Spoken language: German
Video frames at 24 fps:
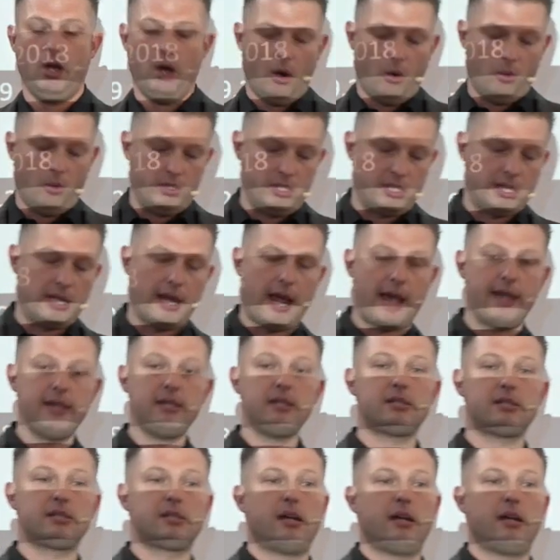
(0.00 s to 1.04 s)
und ich
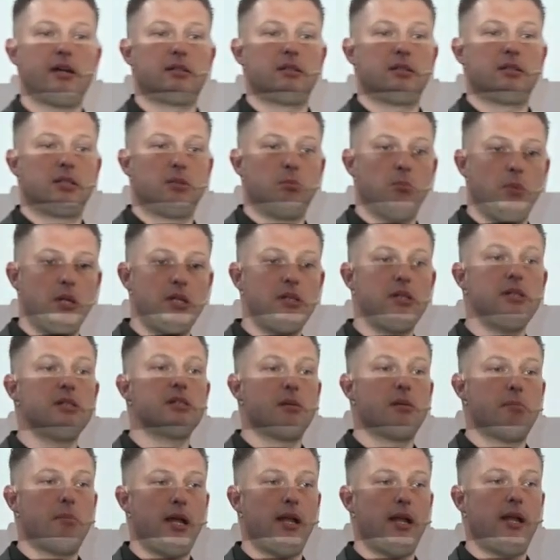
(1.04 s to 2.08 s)
gleichzeitig mit dieser
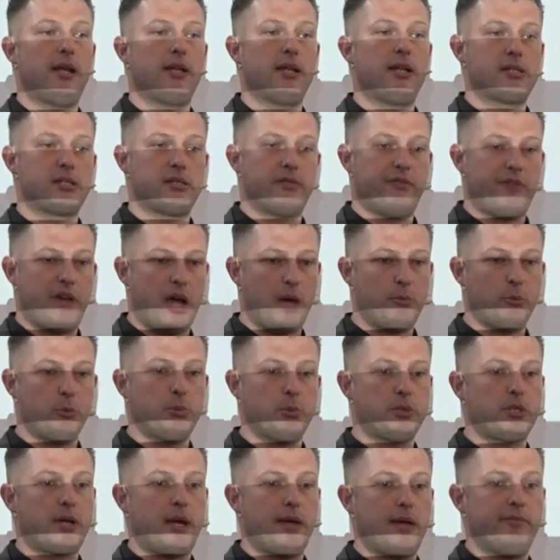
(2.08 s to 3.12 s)
Mailadresse Werbung
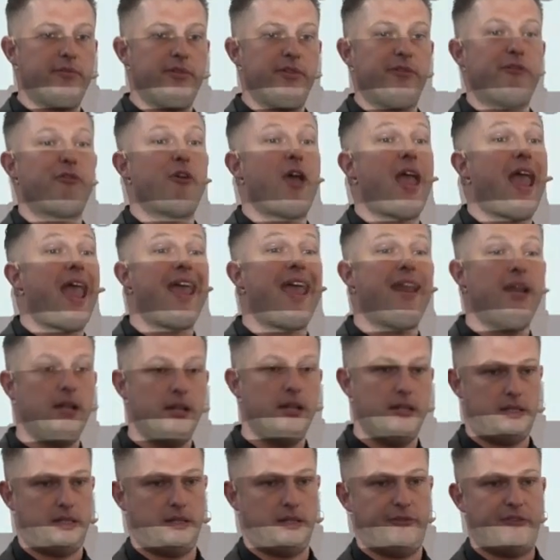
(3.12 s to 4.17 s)
betreiben will für
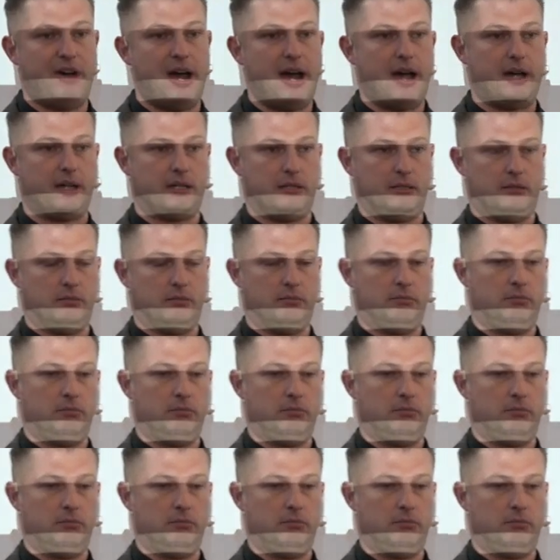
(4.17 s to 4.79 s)
ähnliche Waren,